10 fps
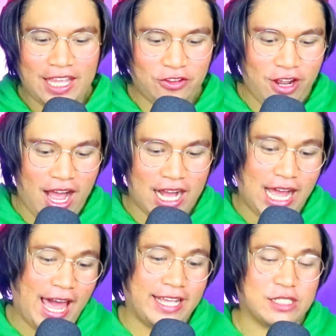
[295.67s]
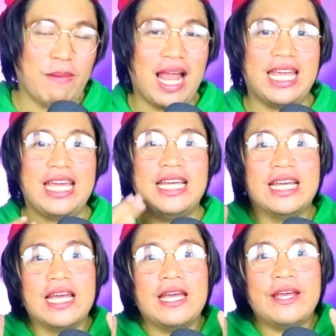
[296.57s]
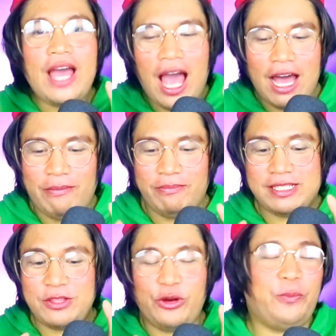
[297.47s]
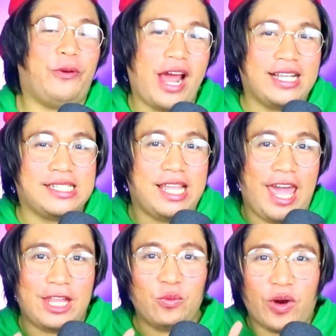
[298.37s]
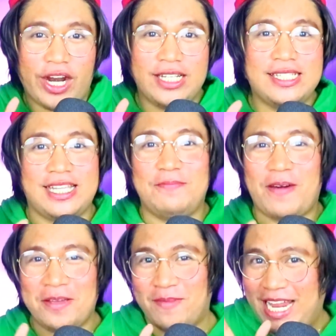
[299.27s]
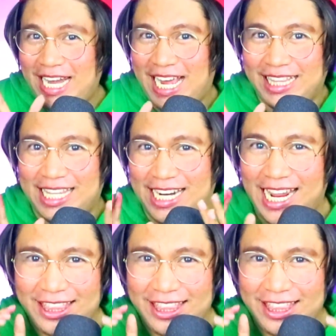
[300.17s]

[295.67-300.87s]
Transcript: Ito na nga guys, bali, um, sinurprise ni Edward si Maymay natin.